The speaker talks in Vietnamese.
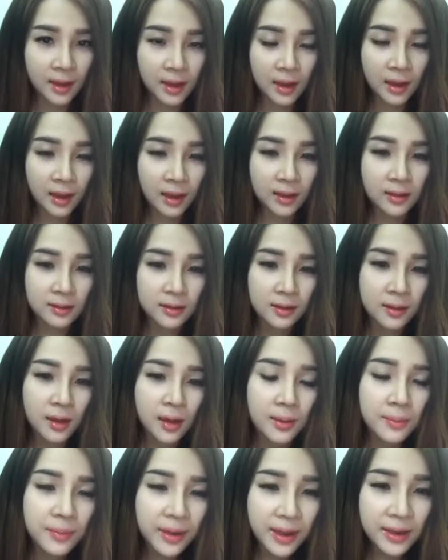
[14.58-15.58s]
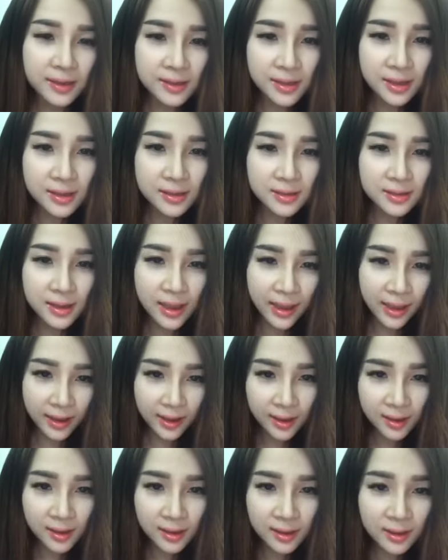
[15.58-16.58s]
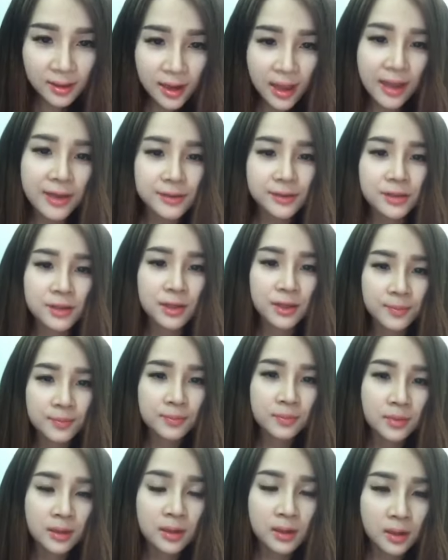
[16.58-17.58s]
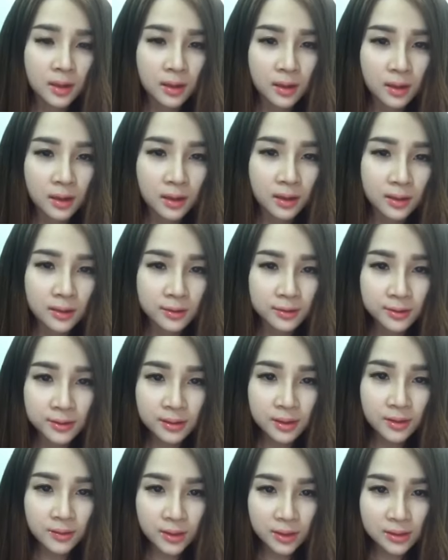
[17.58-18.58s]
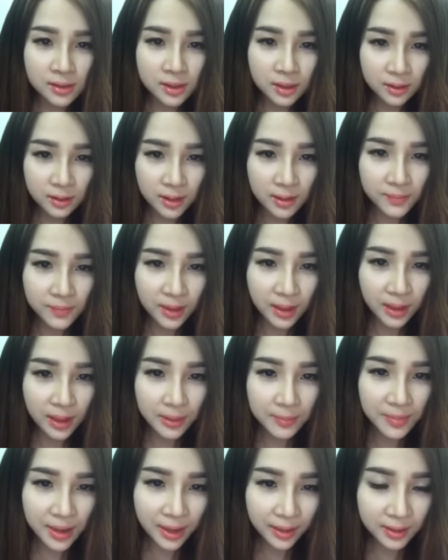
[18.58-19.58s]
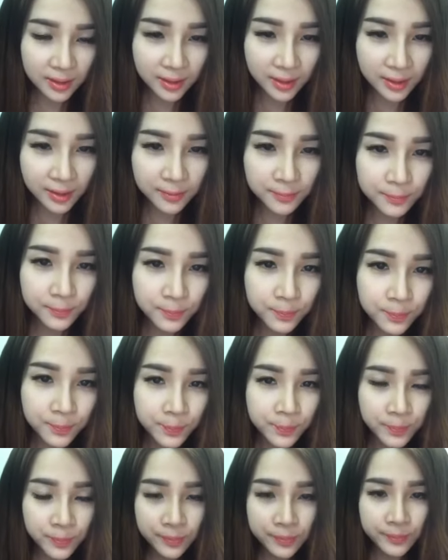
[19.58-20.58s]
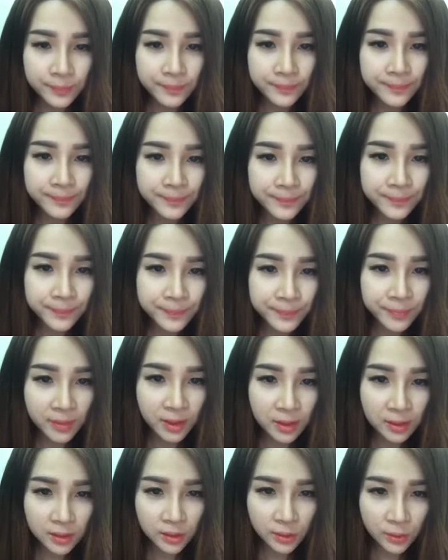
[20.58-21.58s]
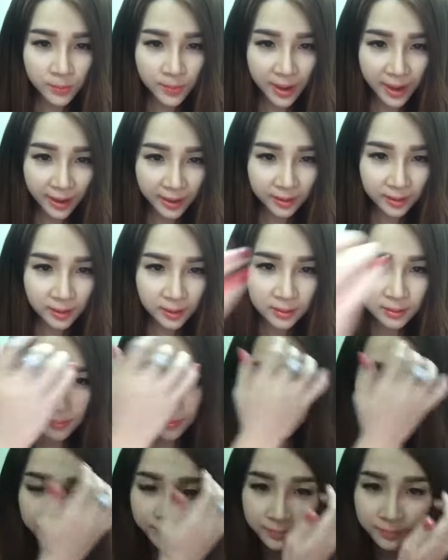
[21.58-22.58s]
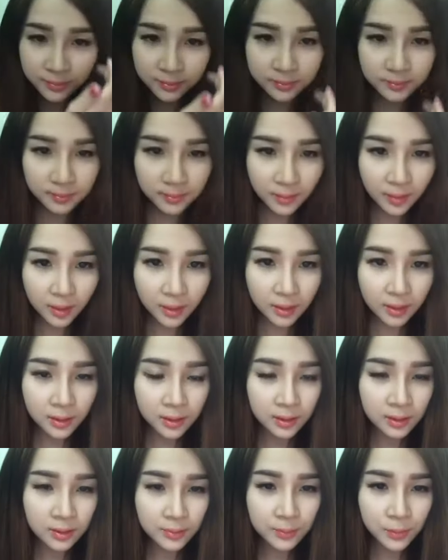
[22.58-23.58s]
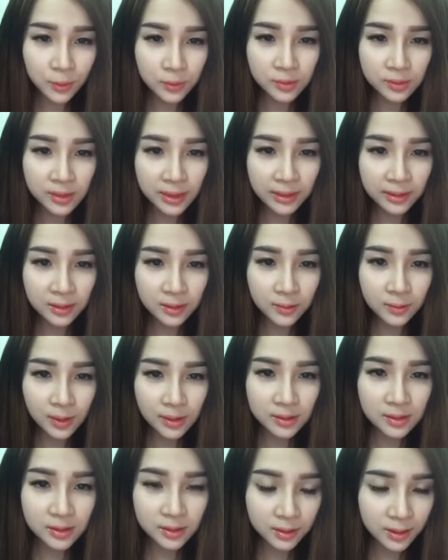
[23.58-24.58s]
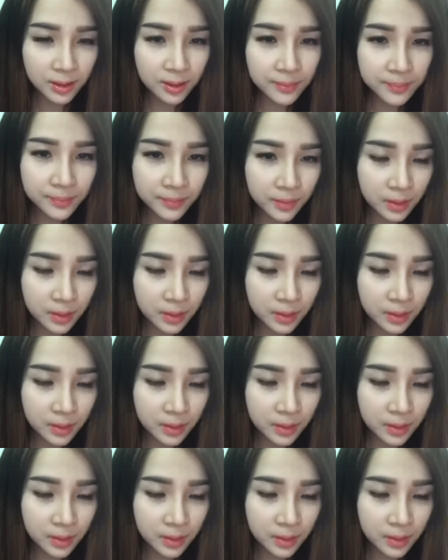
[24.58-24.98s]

À, hôm nay Trang sẽ livestream à, tư vấn trực tiếp cho các bạn nha. Có nhiều bạn á, muốn Trang tư vấn trực tiếp